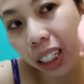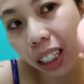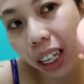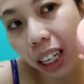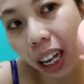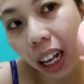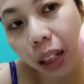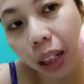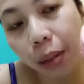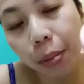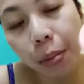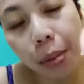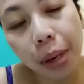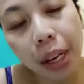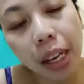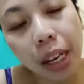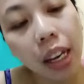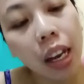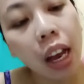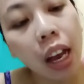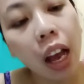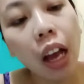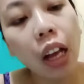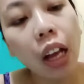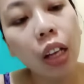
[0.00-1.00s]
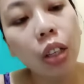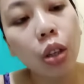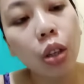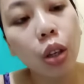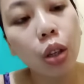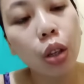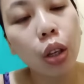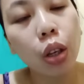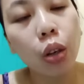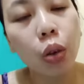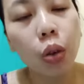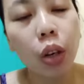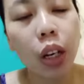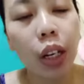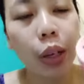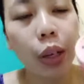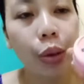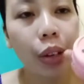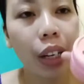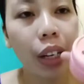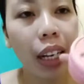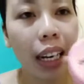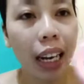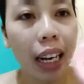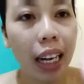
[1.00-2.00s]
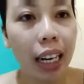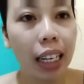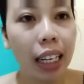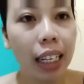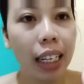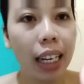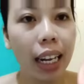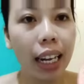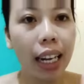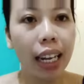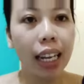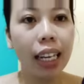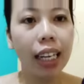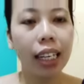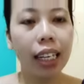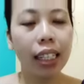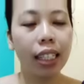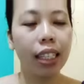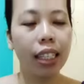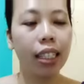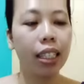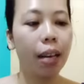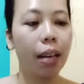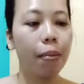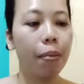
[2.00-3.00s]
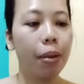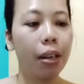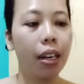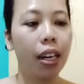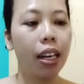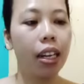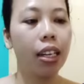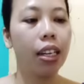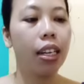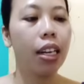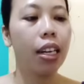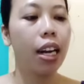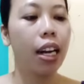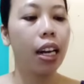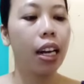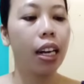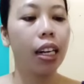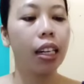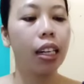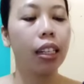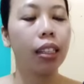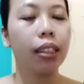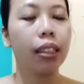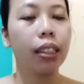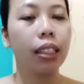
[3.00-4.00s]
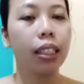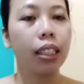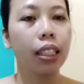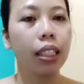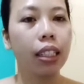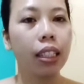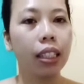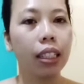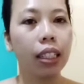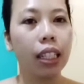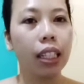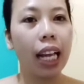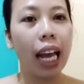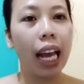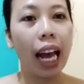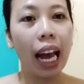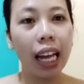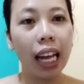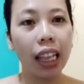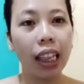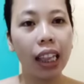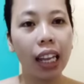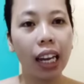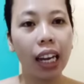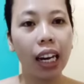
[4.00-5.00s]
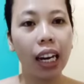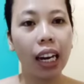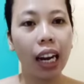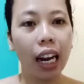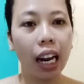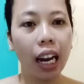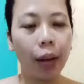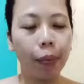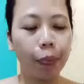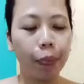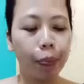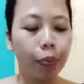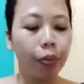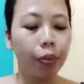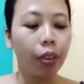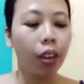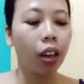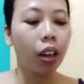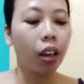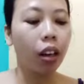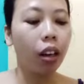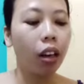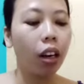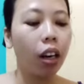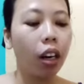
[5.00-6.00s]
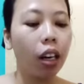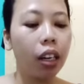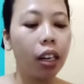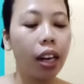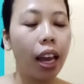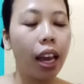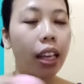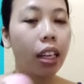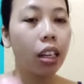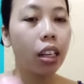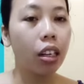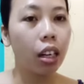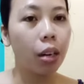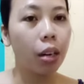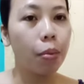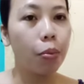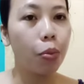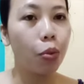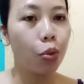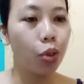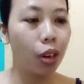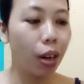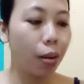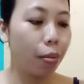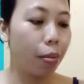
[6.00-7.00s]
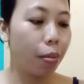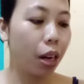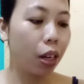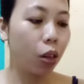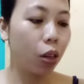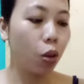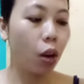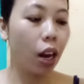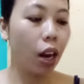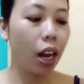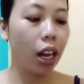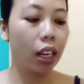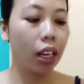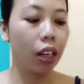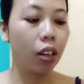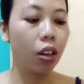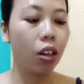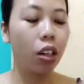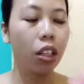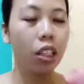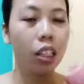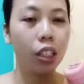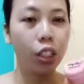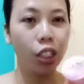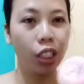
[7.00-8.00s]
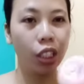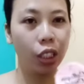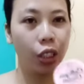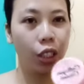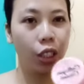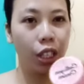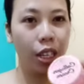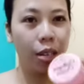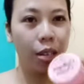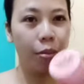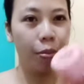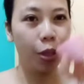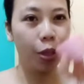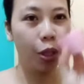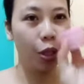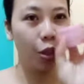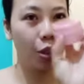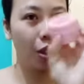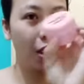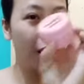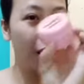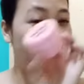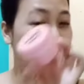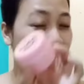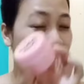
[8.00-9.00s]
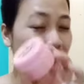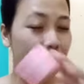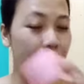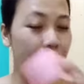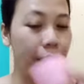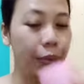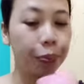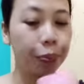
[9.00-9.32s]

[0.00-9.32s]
Set B. So, ito yung huli ko nilalagay kasi sabi nga ng, ni ate na uh, night cream muna bago ang collagen cream. So, yun.